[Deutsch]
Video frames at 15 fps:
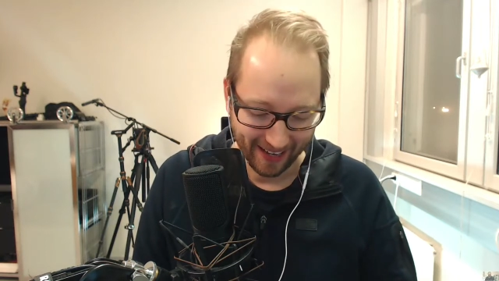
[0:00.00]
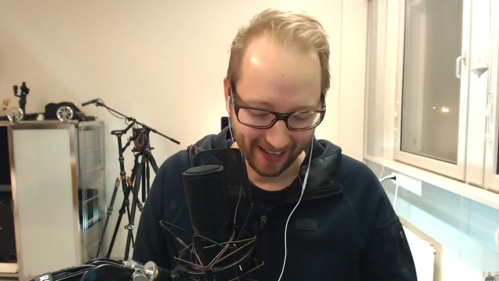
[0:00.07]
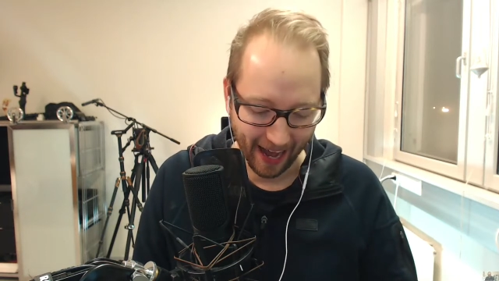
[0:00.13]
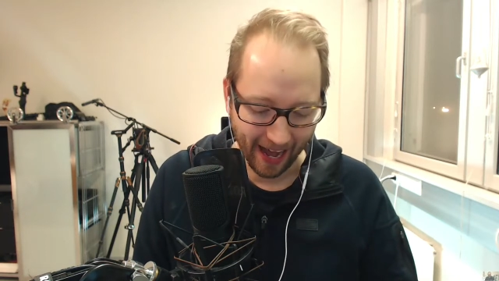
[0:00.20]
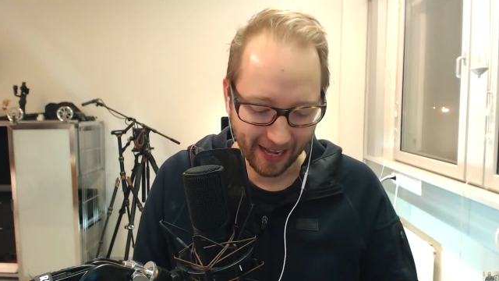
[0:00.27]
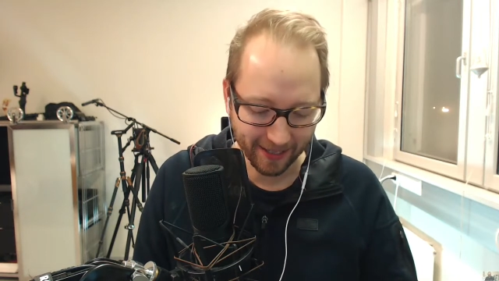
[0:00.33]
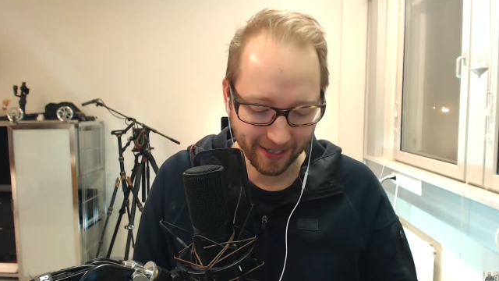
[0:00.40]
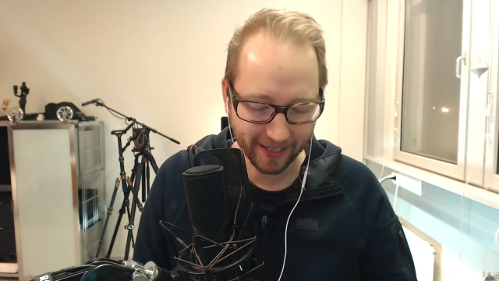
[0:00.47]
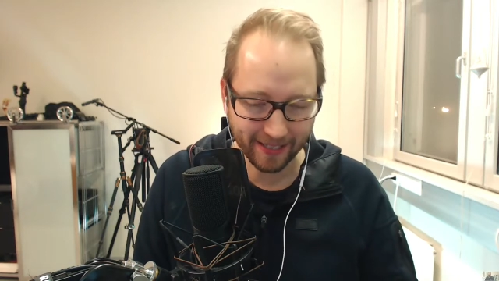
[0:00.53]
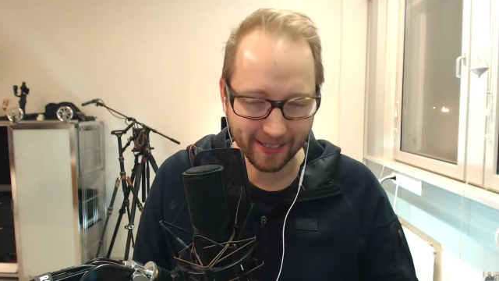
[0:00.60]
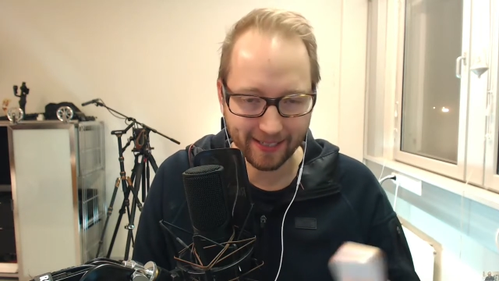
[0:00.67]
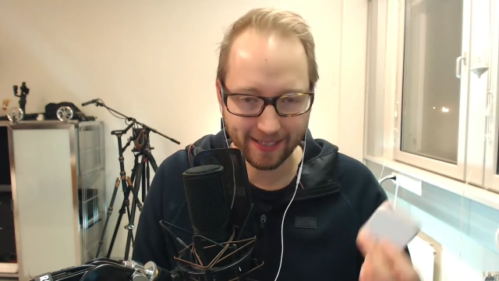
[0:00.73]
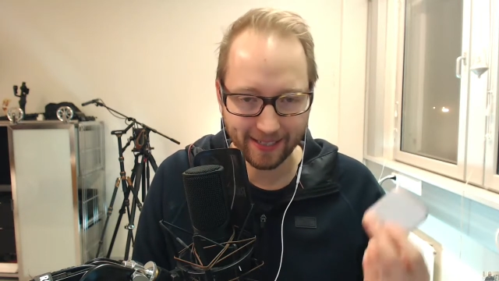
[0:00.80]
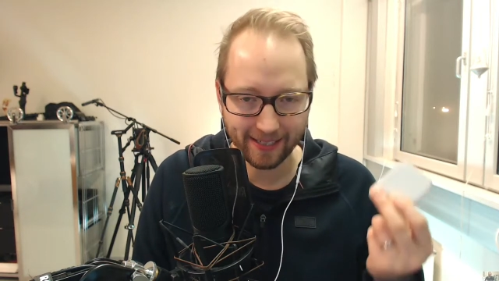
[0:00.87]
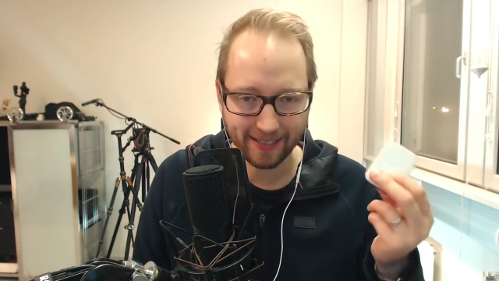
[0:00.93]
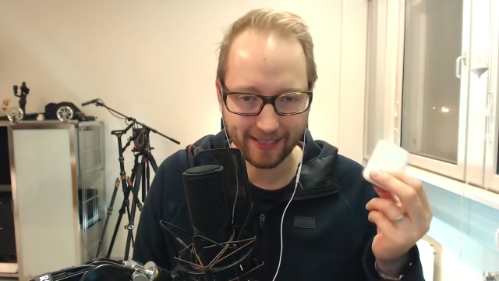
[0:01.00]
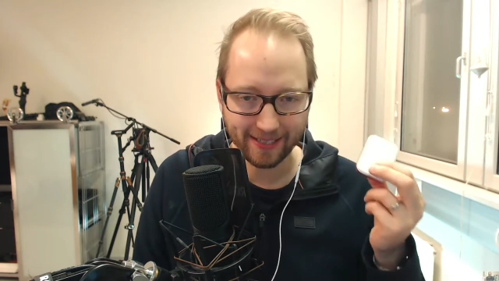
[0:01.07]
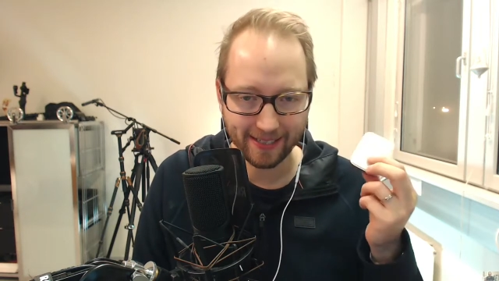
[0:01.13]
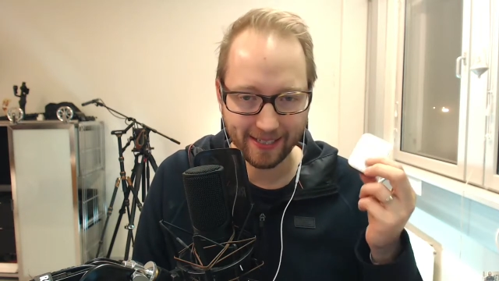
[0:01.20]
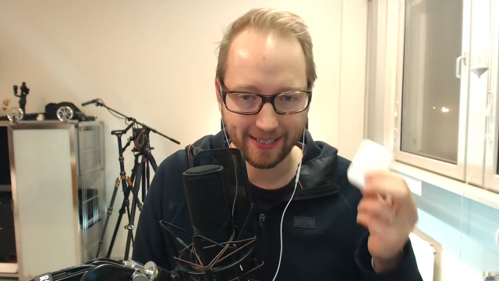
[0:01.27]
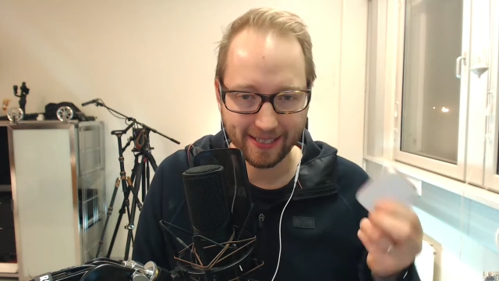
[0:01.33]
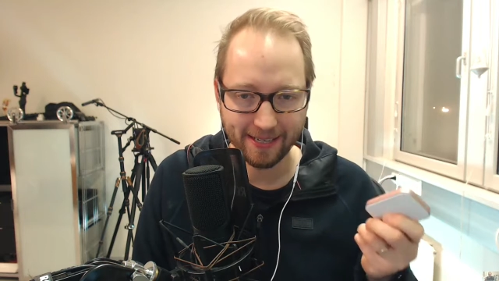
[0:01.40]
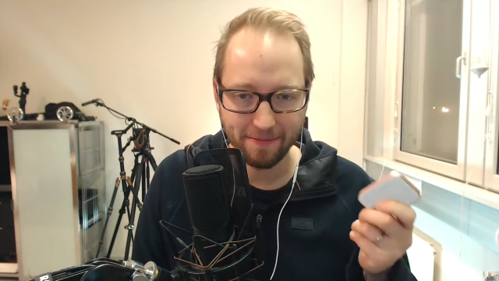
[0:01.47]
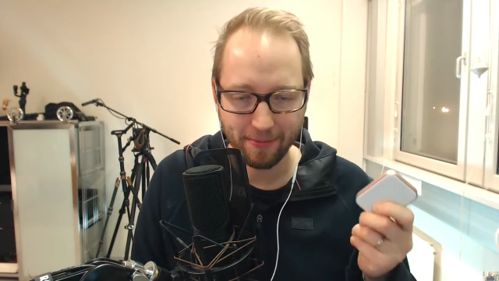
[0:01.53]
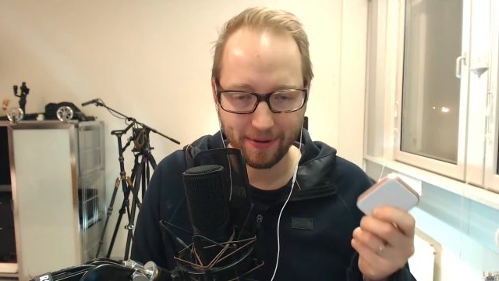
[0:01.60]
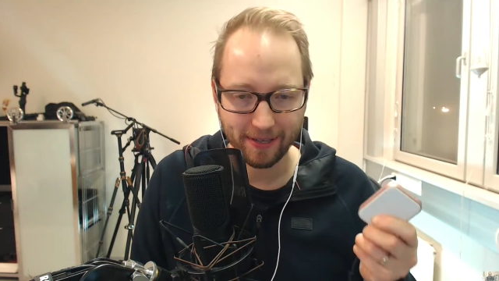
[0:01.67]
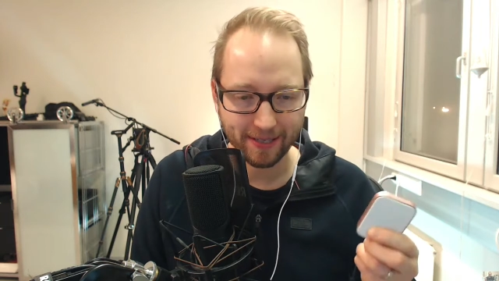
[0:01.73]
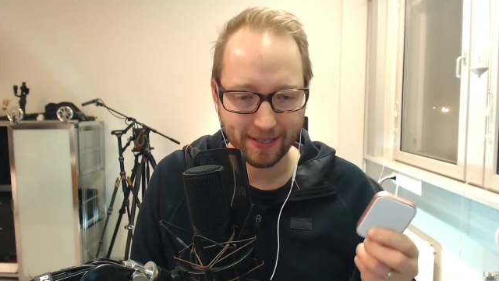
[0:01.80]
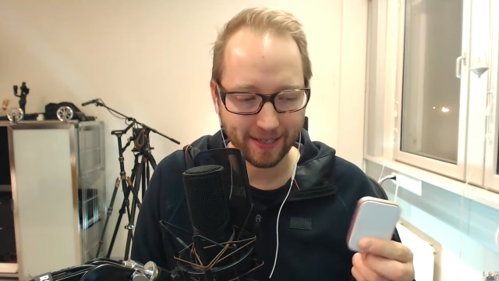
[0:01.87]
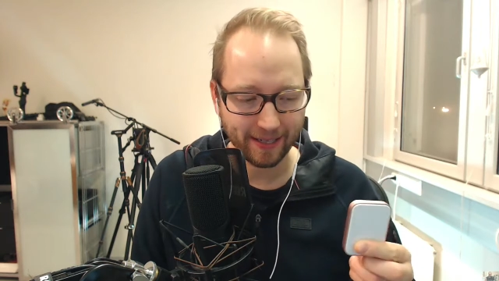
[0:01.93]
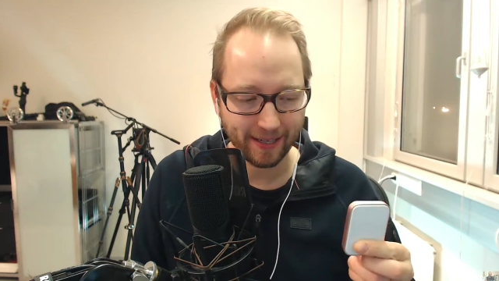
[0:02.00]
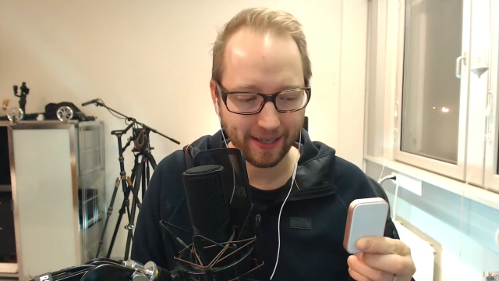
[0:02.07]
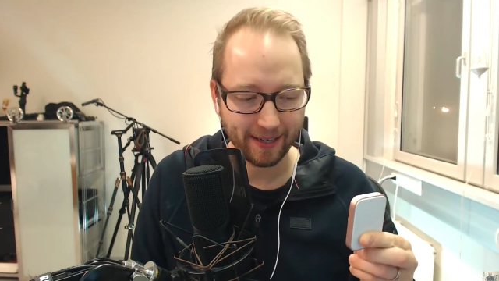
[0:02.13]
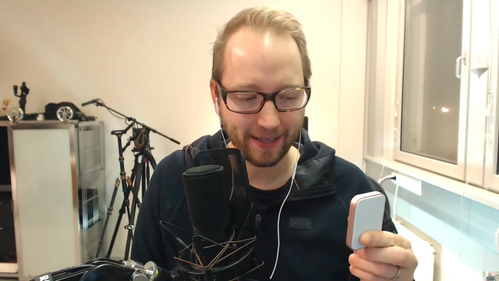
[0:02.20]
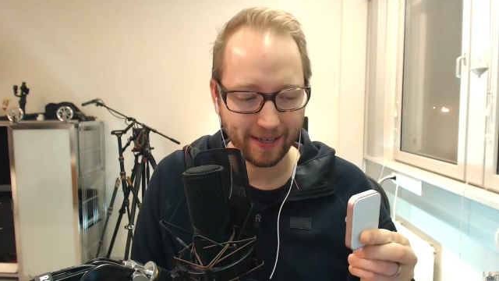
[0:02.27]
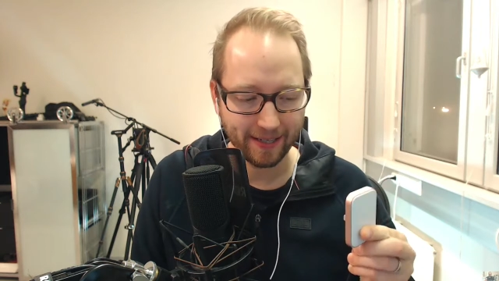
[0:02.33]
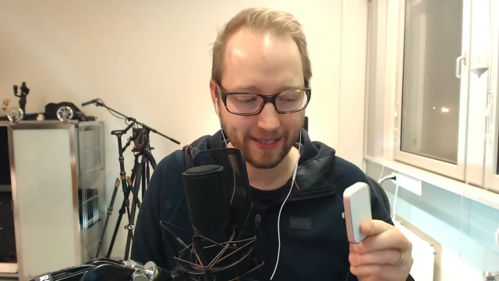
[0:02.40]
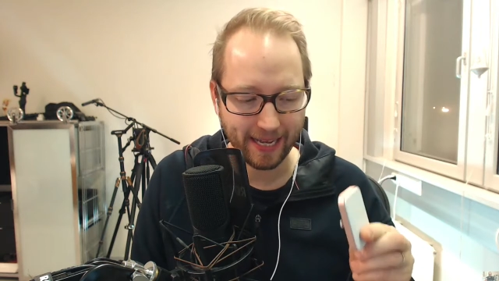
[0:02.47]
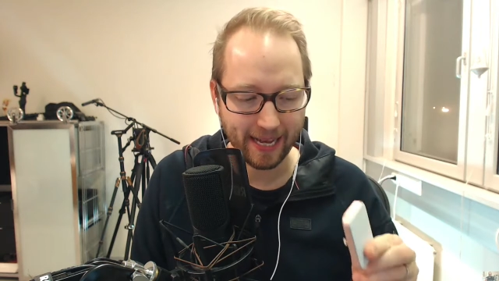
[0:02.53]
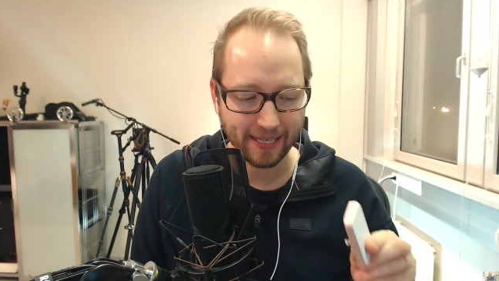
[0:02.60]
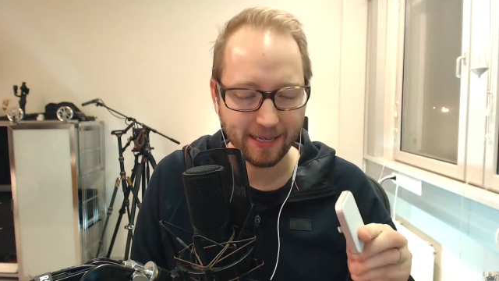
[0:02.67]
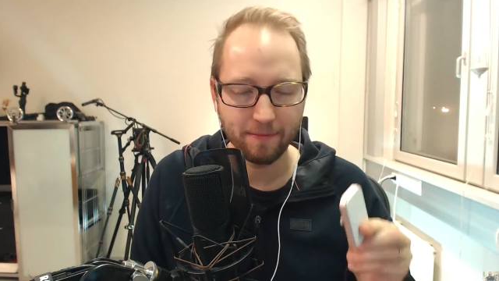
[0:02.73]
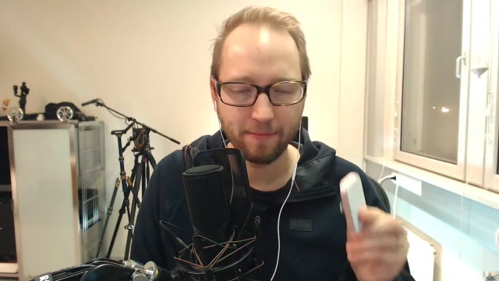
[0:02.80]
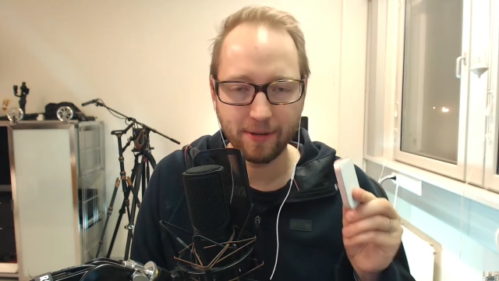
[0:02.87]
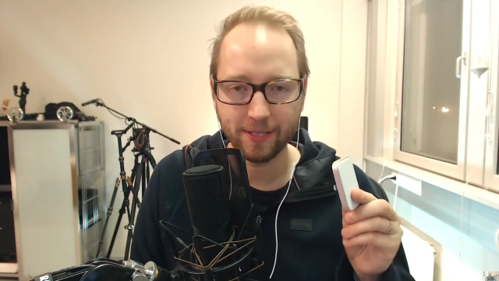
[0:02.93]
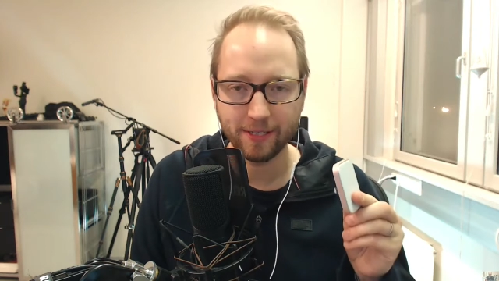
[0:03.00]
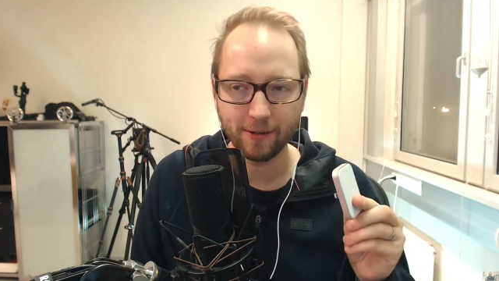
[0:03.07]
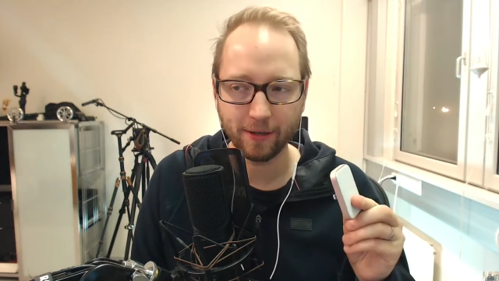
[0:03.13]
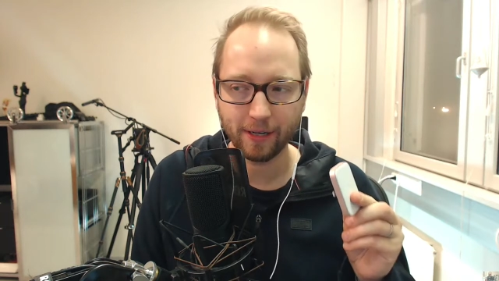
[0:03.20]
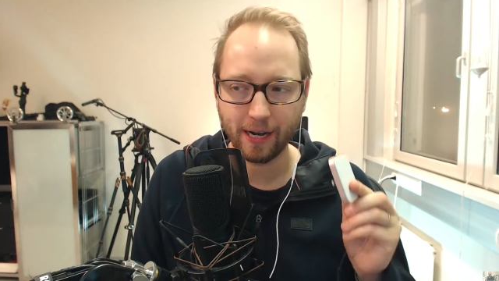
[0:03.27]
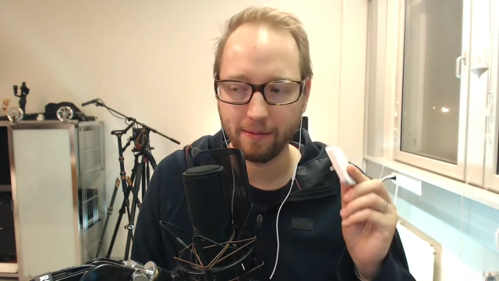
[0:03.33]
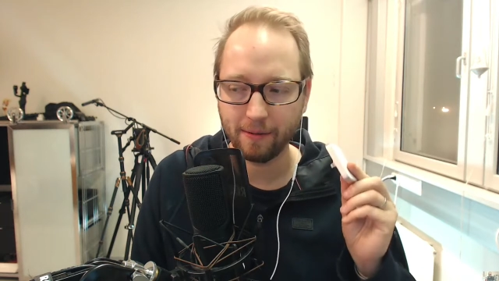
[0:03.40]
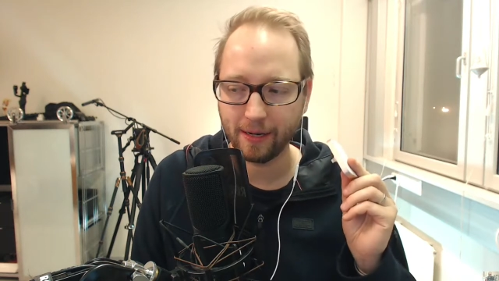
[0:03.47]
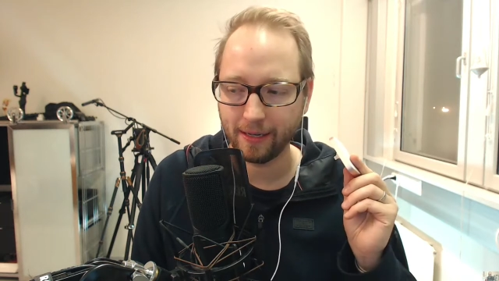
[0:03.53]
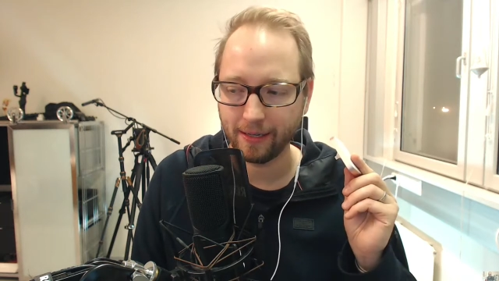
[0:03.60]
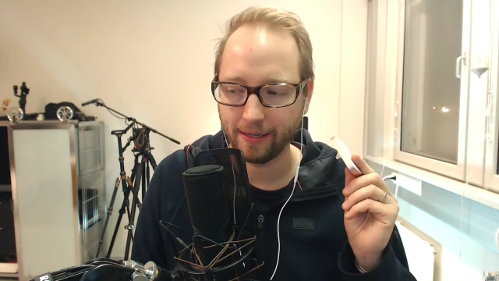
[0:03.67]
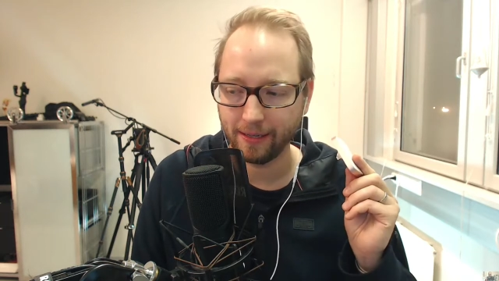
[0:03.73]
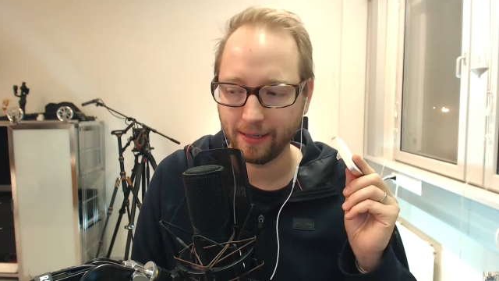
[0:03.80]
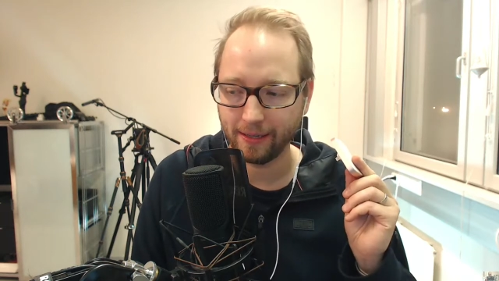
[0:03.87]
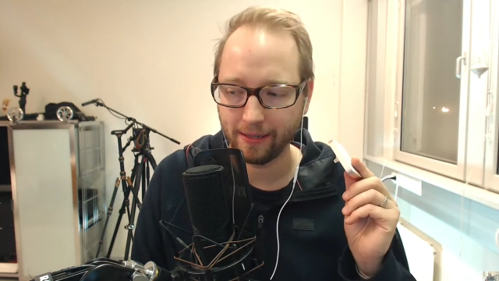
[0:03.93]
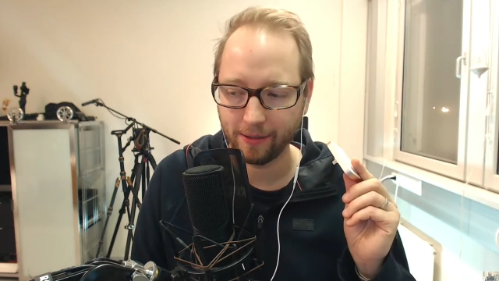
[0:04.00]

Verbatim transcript: ja, also es ist, es ist ein simples, äh, sehr simples Dock, aber äh,